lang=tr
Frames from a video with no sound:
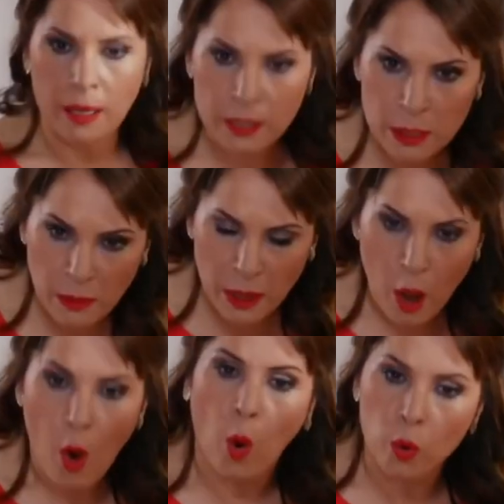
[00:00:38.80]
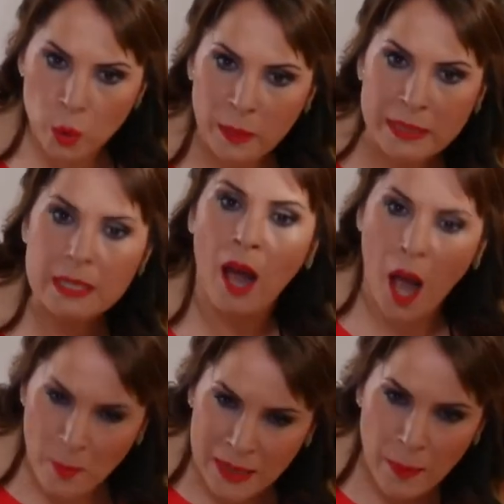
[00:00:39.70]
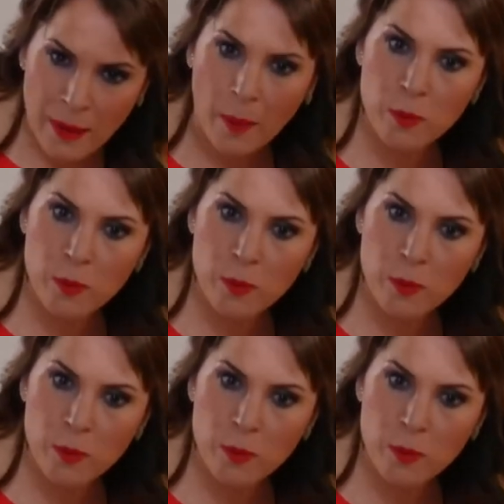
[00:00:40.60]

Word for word: anneciğim, Onur bir kızı hamile